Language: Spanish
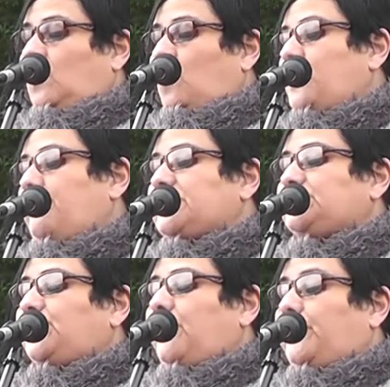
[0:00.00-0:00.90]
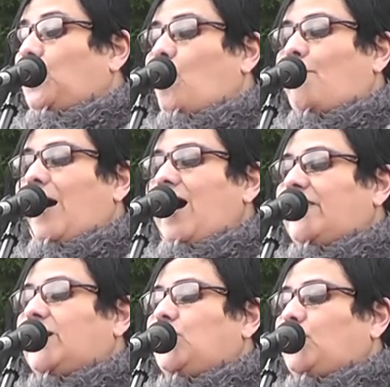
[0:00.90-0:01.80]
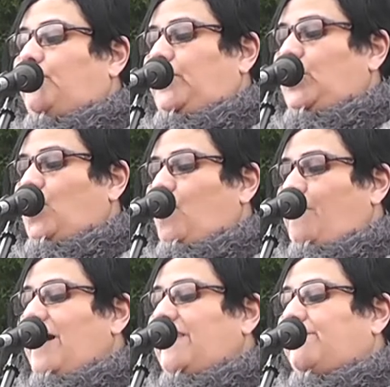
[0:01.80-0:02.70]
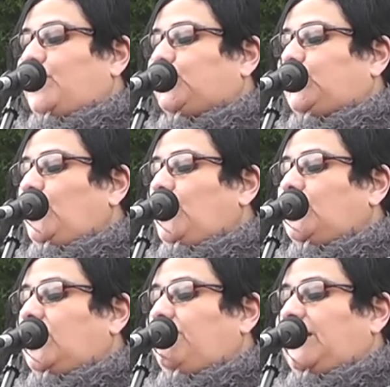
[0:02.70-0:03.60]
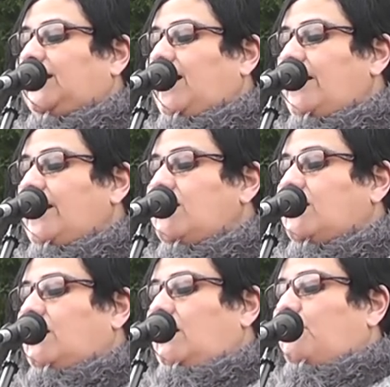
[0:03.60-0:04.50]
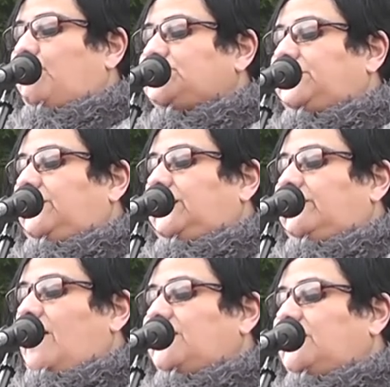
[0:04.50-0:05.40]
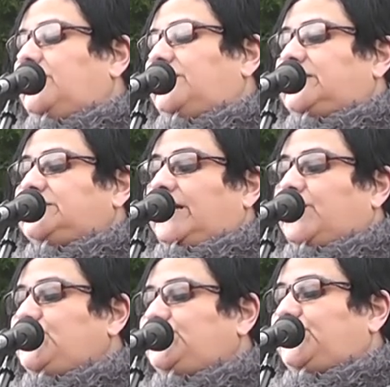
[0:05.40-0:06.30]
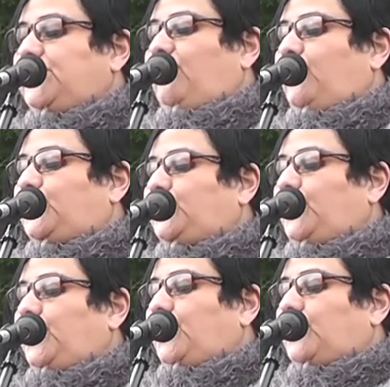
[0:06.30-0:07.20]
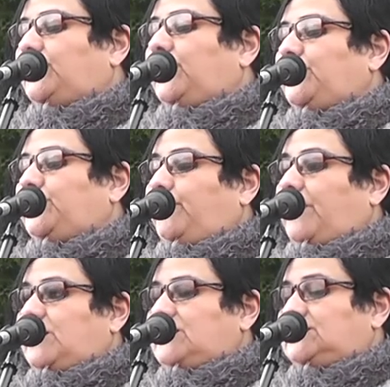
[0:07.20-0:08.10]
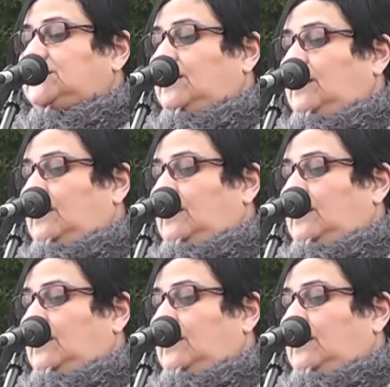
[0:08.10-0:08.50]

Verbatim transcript: una persona preocupada y, ocupada por todo lo que implicara posibilidades de desarrollo y el futuro de nuestro país